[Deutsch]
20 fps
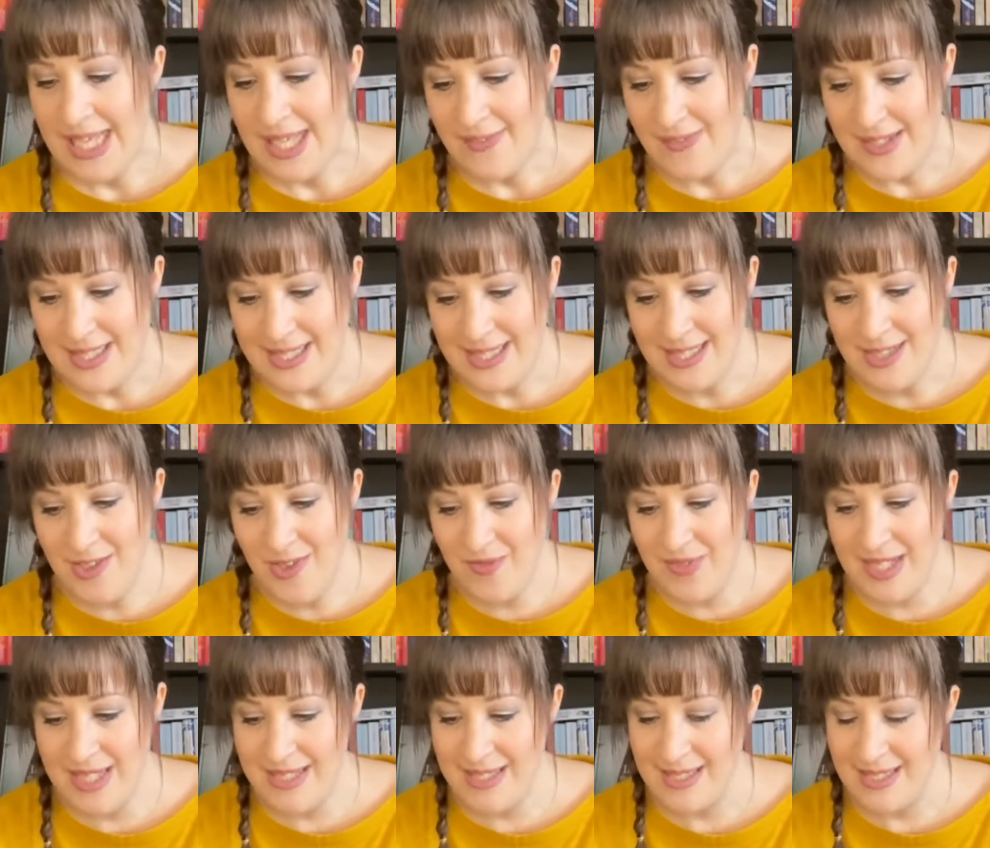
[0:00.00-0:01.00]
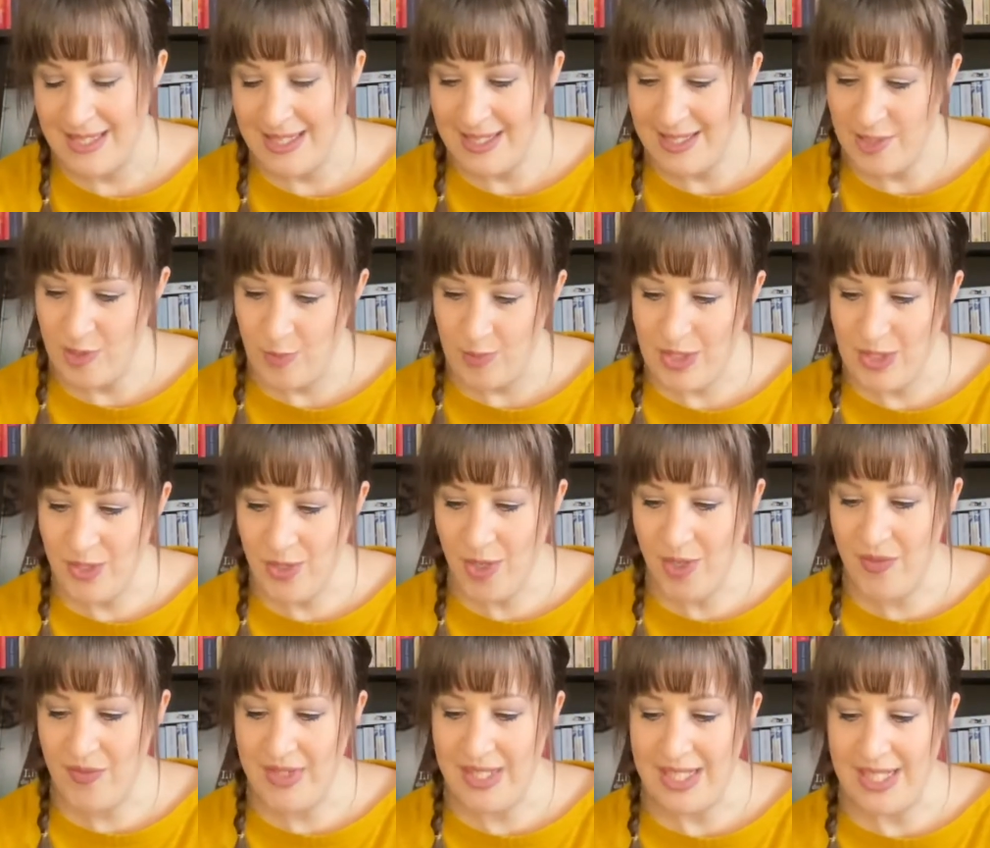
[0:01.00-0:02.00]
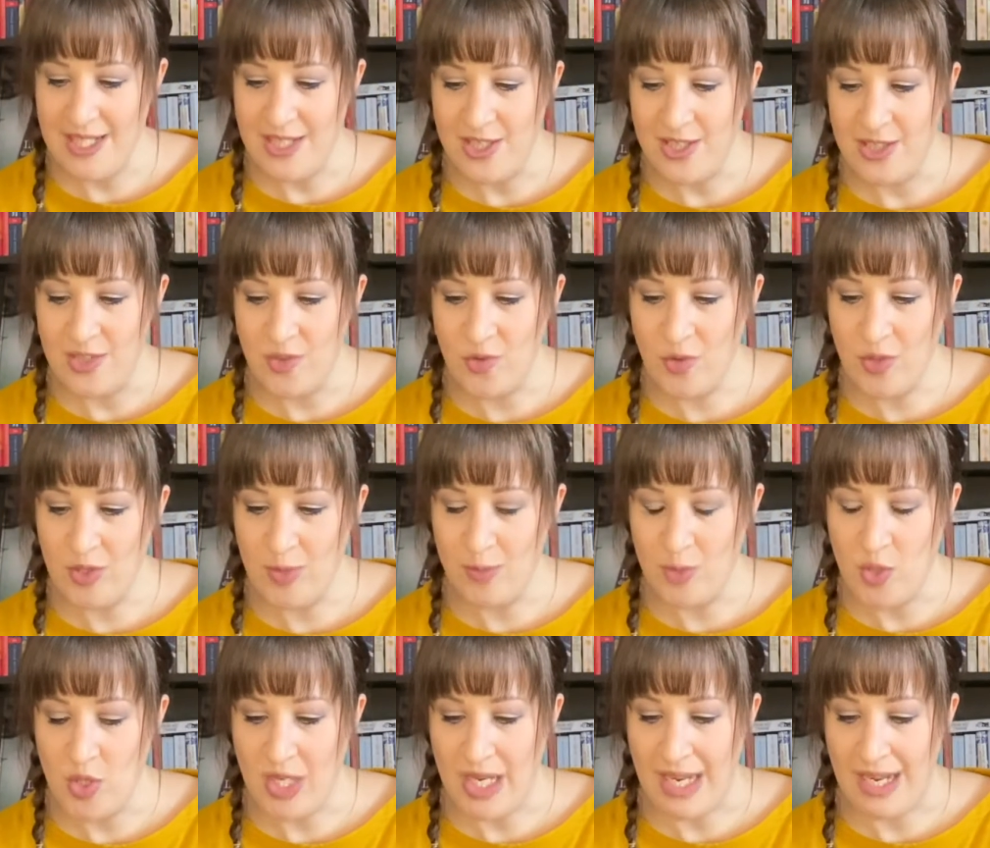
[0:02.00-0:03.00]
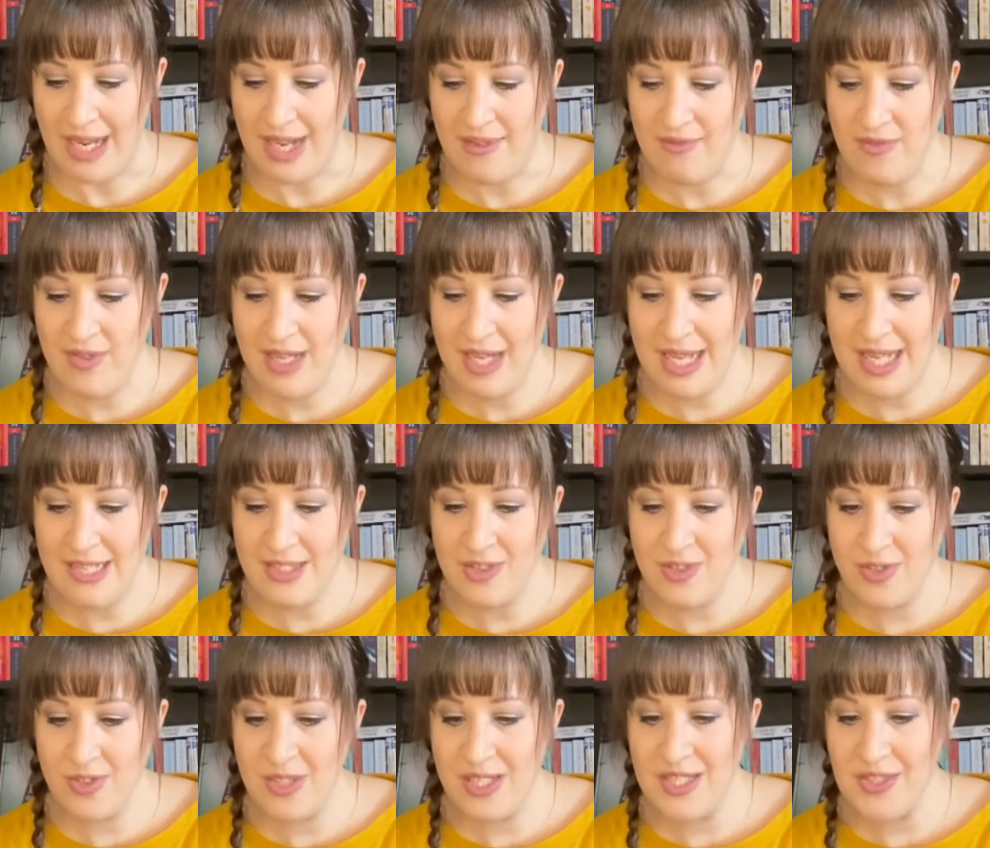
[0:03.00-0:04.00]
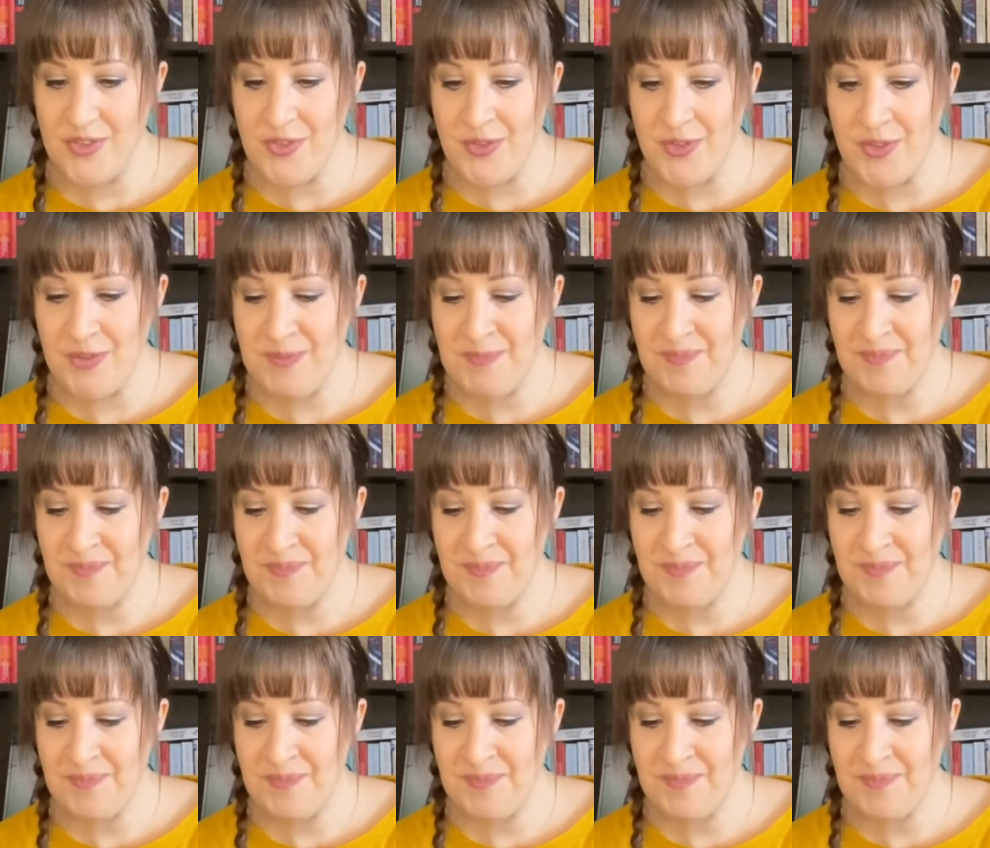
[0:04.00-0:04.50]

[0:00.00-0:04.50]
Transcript: Was ich noch weiß, es spielt irgendwie in so einem Schlaraffenland oder so.